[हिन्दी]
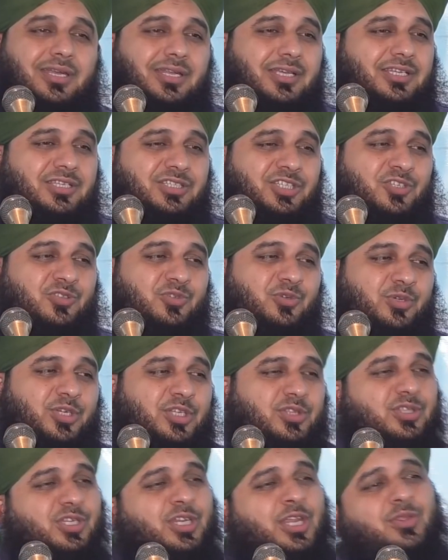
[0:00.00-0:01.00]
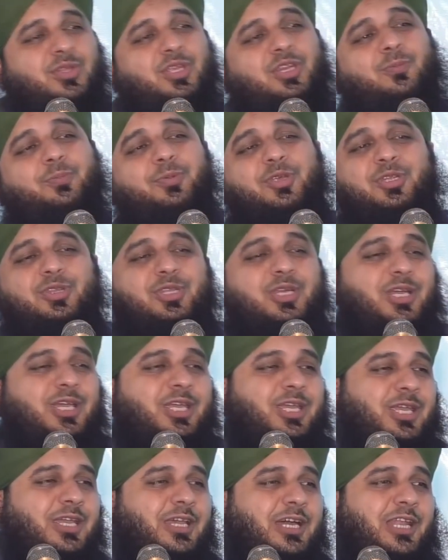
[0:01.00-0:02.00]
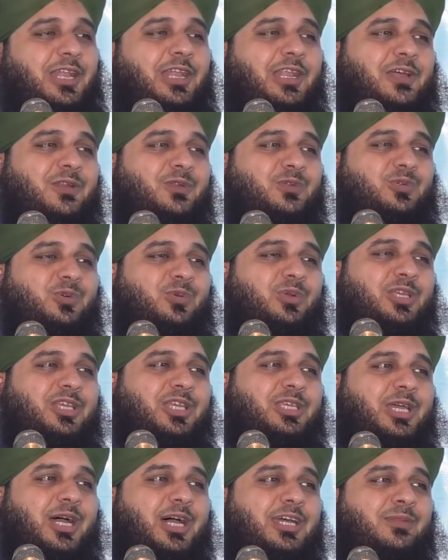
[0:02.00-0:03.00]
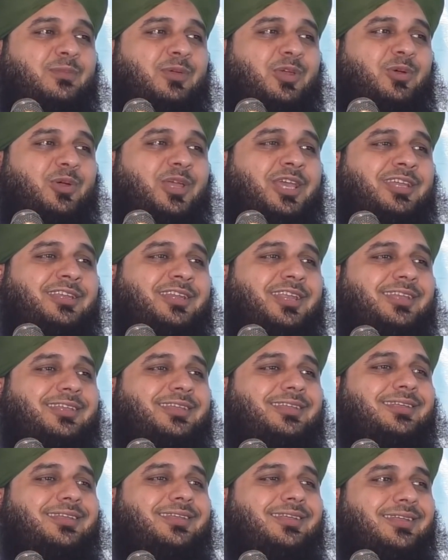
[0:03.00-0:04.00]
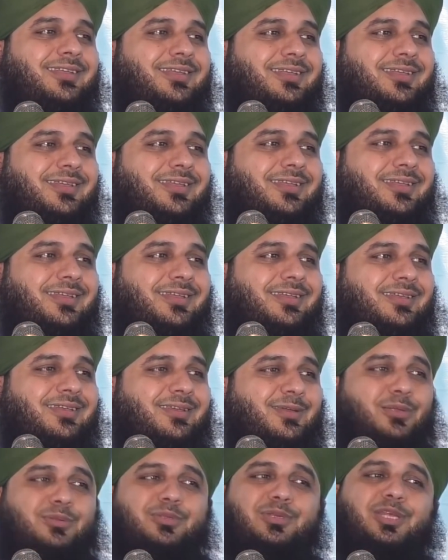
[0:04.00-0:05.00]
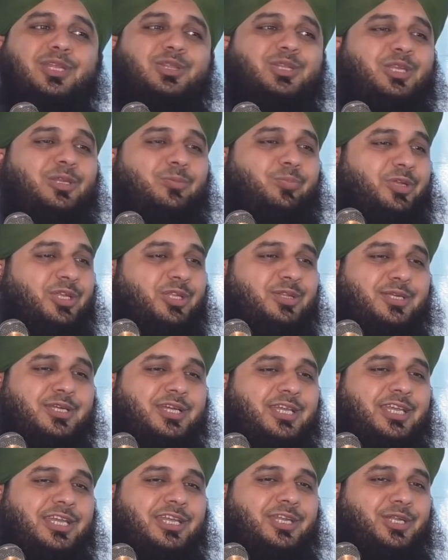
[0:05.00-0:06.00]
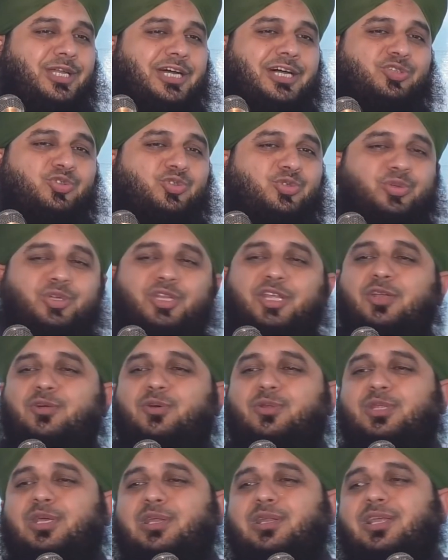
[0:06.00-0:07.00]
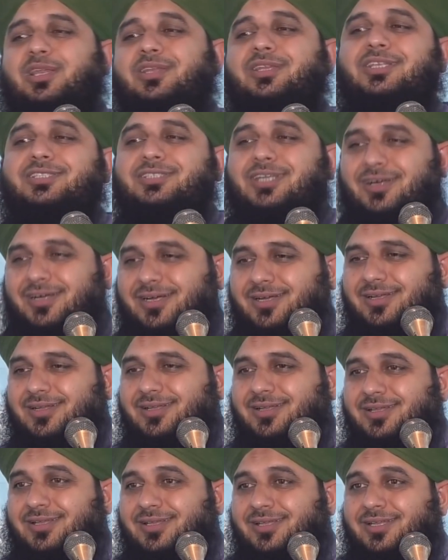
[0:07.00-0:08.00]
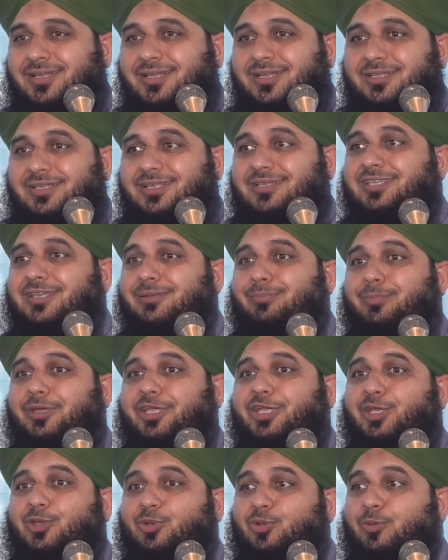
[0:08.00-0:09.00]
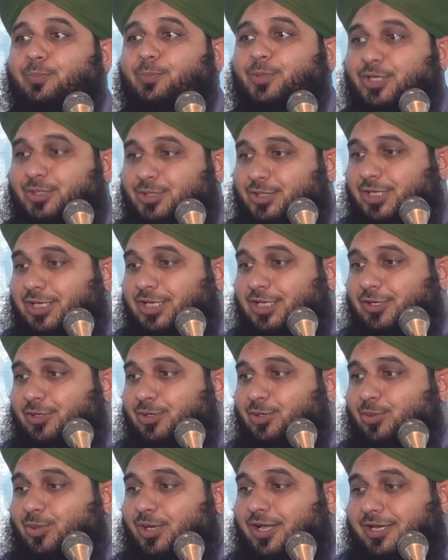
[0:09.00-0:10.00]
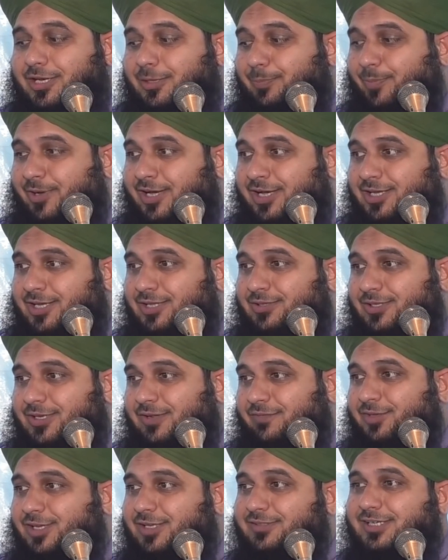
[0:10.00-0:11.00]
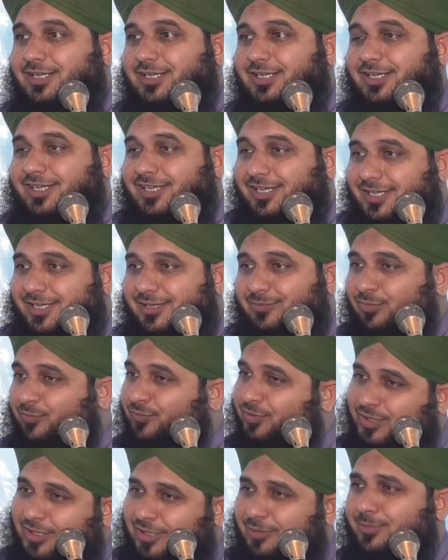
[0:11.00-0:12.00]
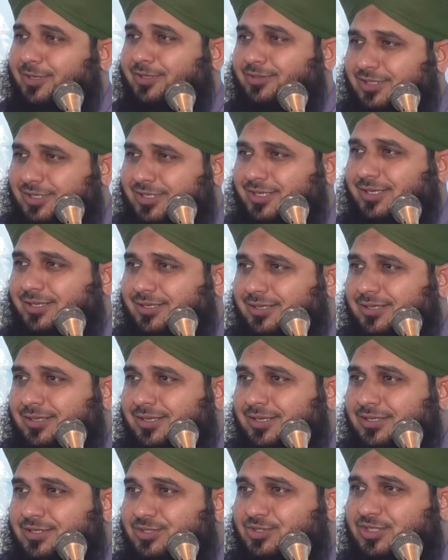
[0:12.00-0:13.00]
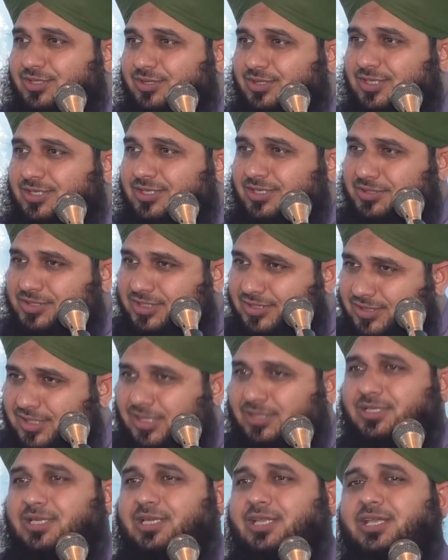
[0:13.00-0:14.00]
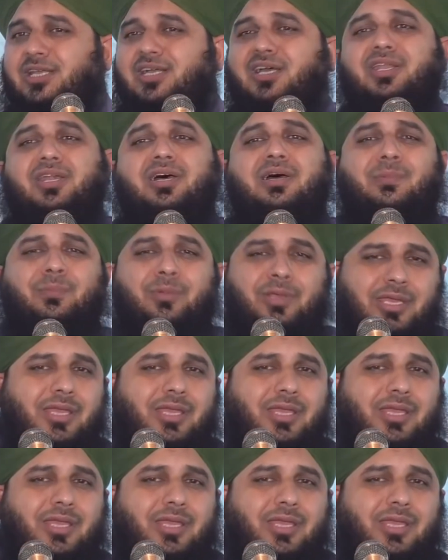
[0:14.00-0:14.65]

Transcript: लेकिन जिसको कितने दिन बीत गए अल्लाह रसूल की याद में रोया ही नहीं कितने दिन बीत गए ना सुनने को दिल ही नहीं चाहा जिसे महीनों बीत गए और कुरान पाक की तरफ नज़र ही नहीं गई वो फिक्रमंद ही नहीं ज़िंदगी जिंदा दिली का नाम